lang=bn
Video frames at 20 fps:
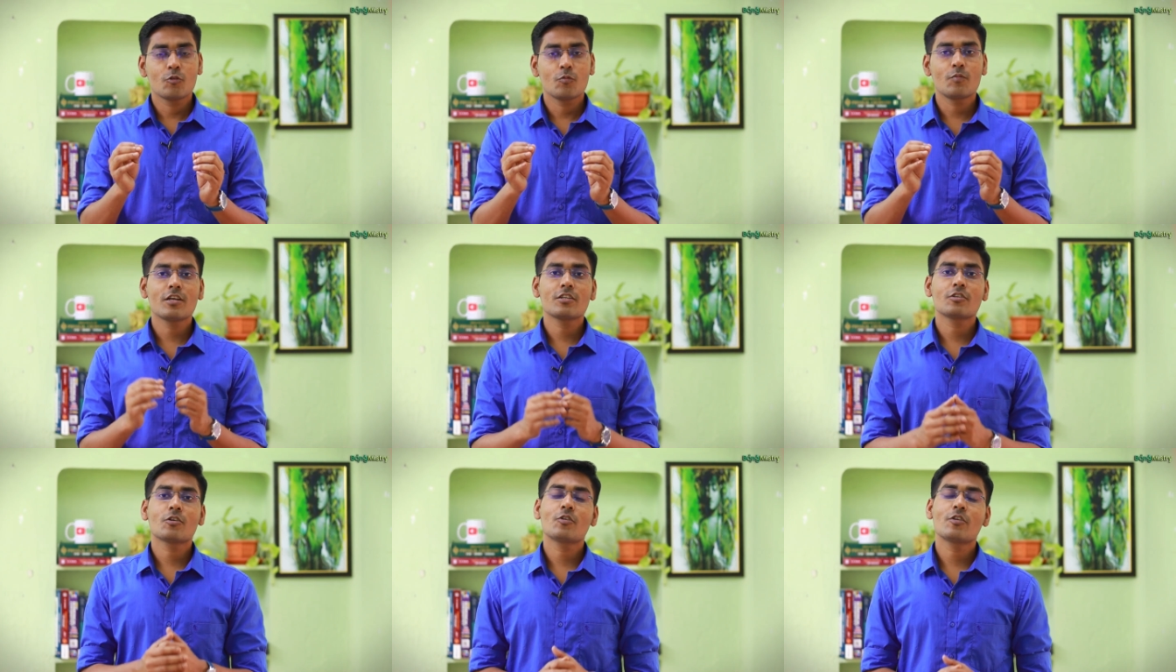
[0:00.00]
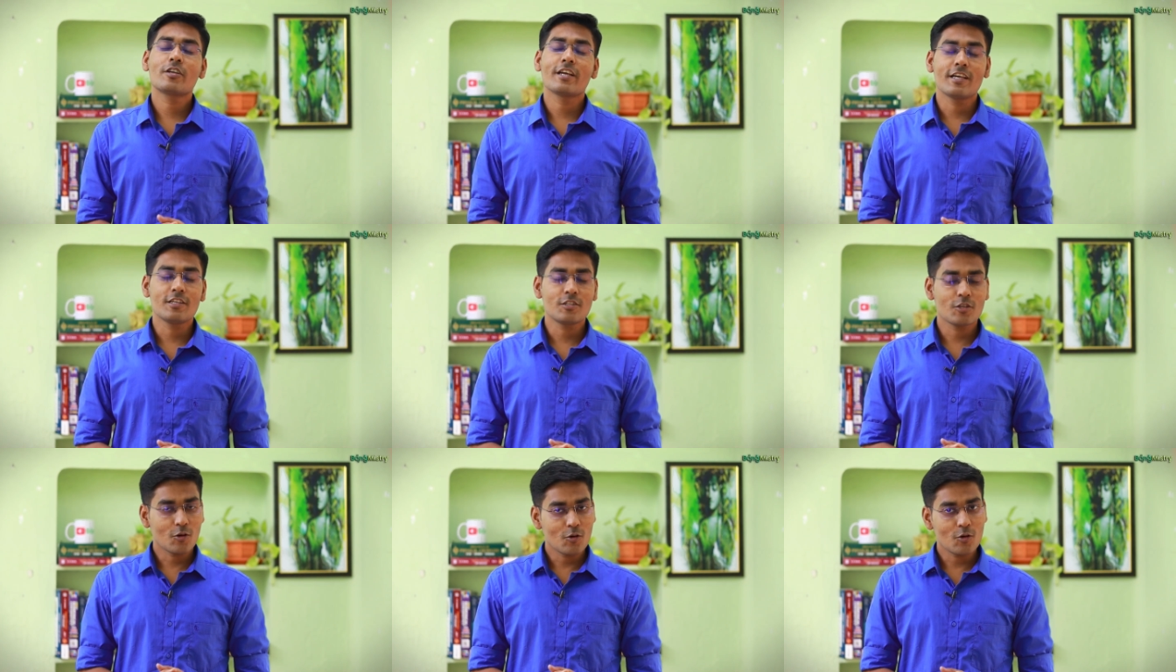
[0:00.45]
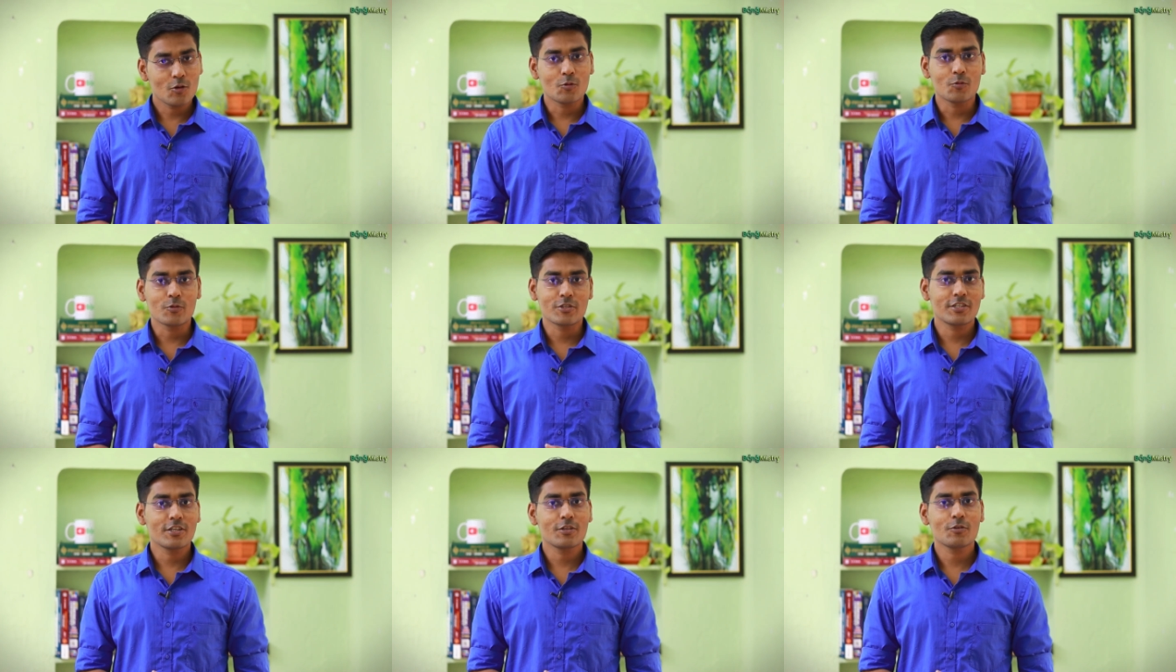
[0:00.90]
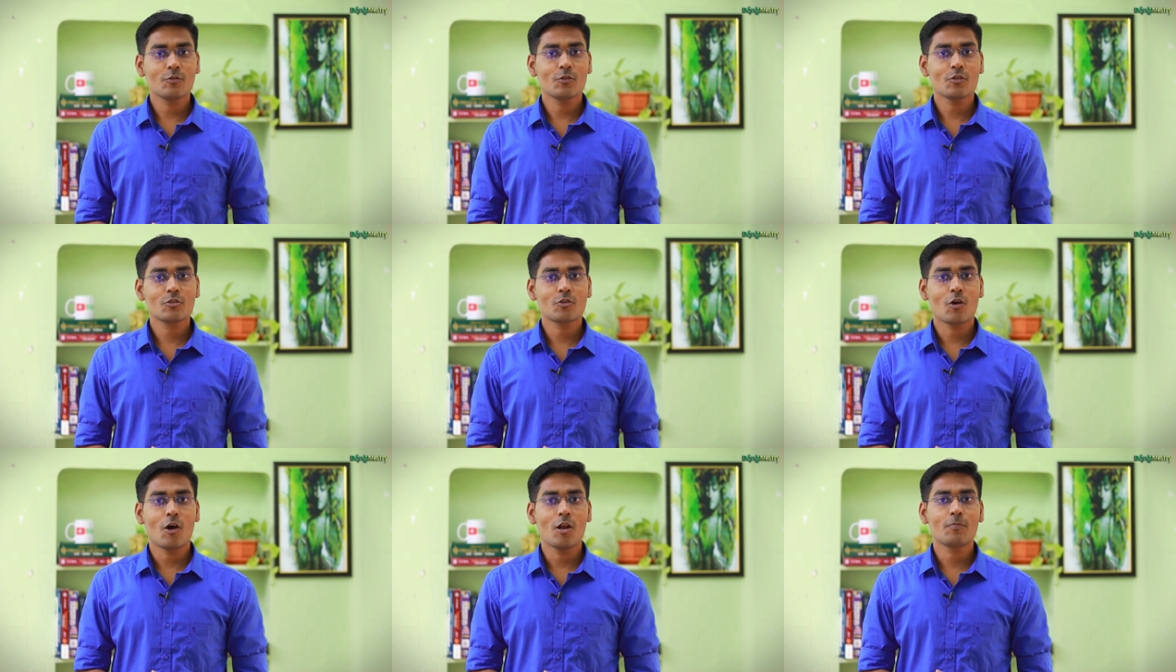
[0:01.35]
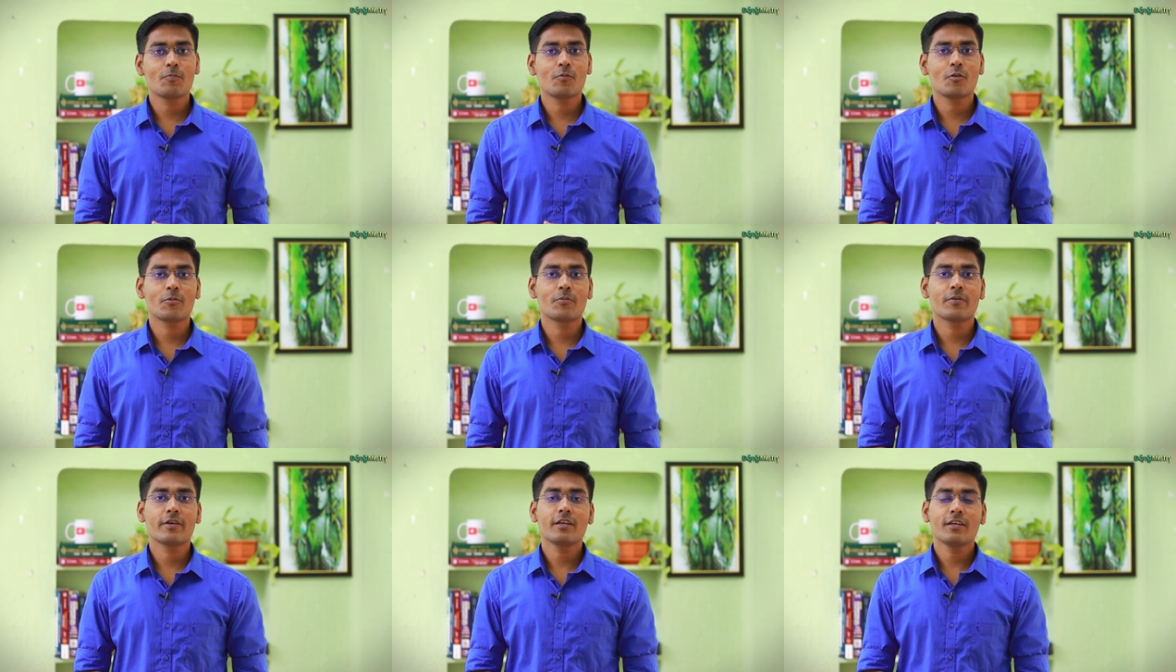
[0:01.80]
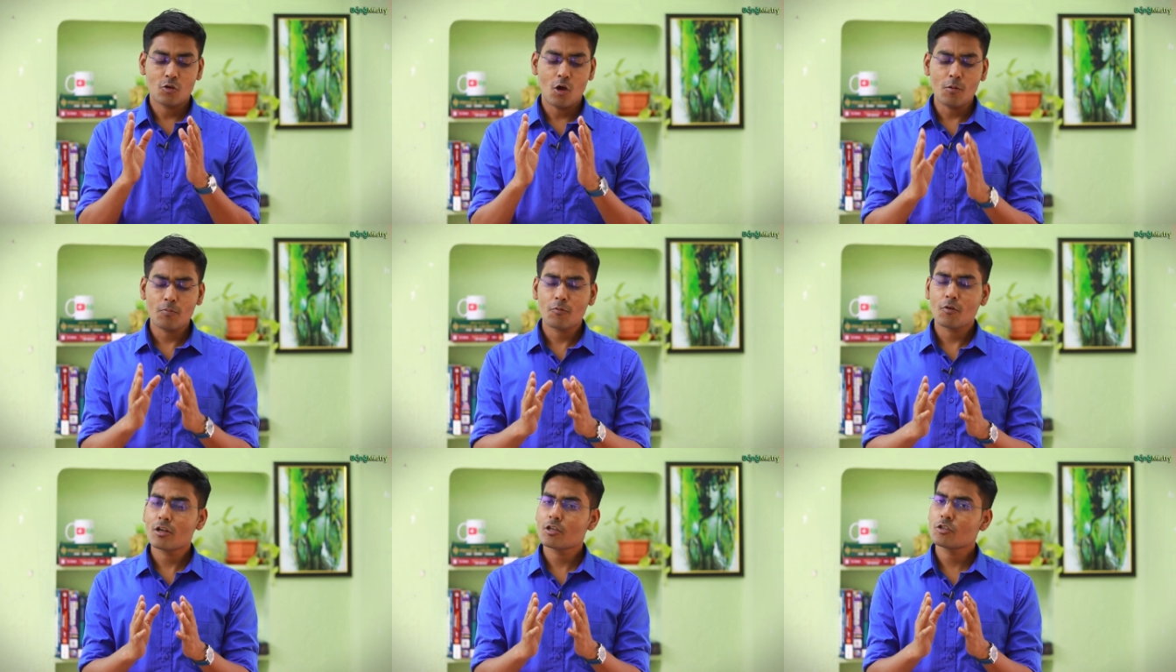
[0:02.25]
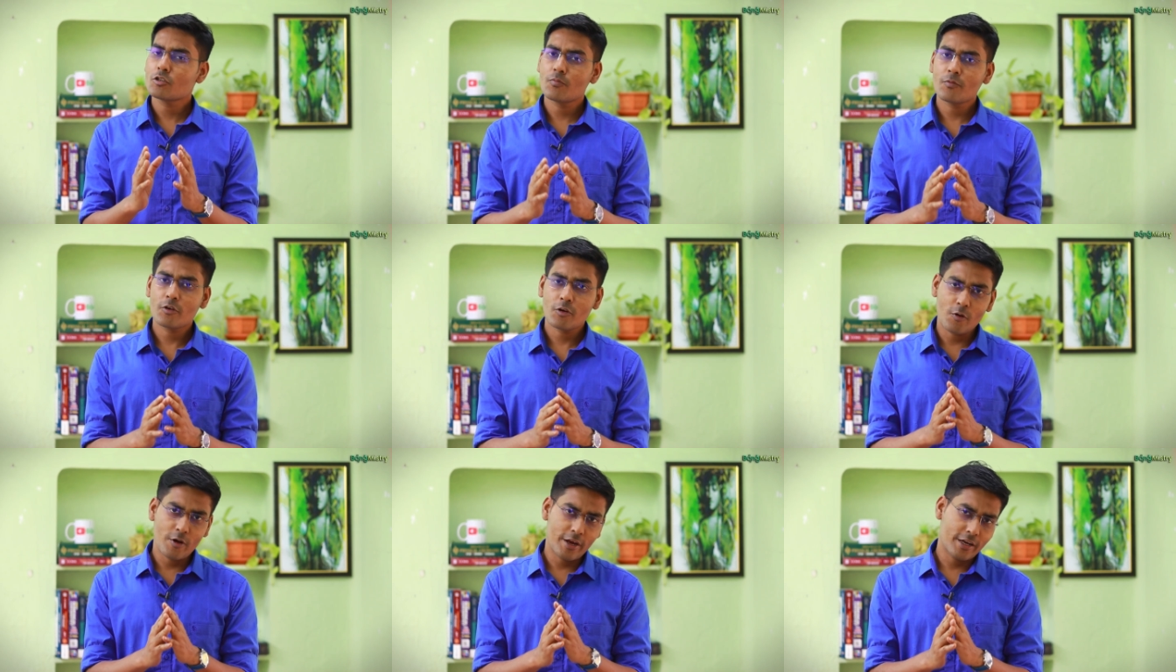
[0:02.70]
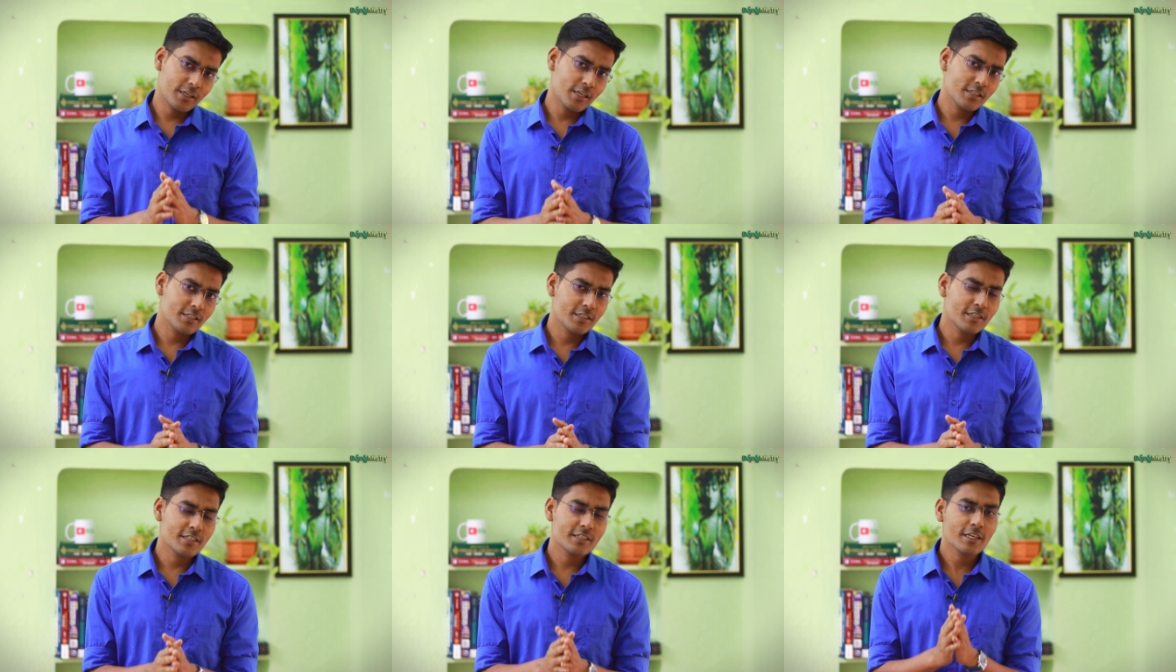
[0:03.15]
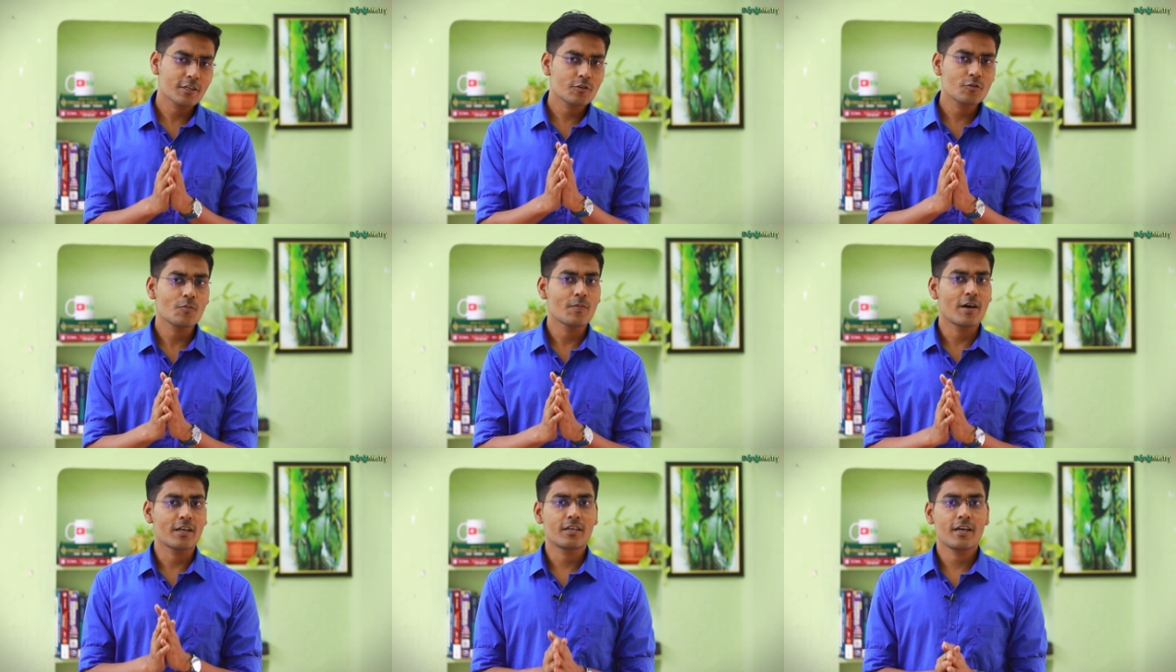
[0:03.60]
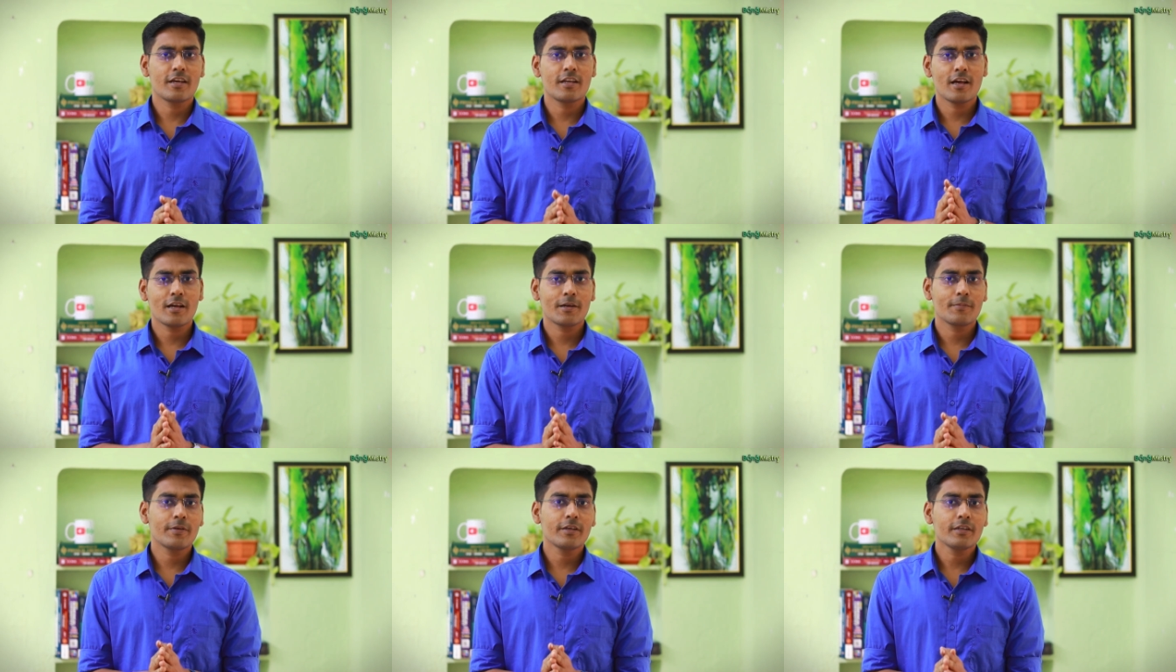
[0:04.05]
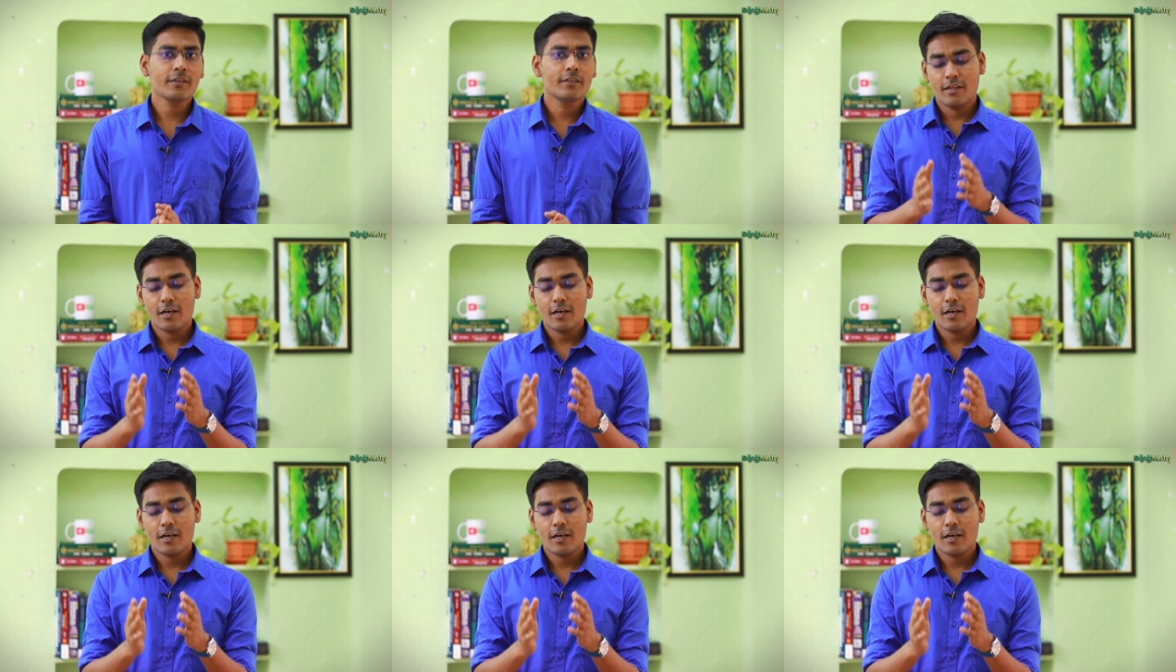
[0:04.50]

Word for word: তোমরা যখন এই সকল কোশ্চেনগুলো সলভ করবে সলভ করার সময় কয়েকটা জিনিস একটু মাথায় রাখবে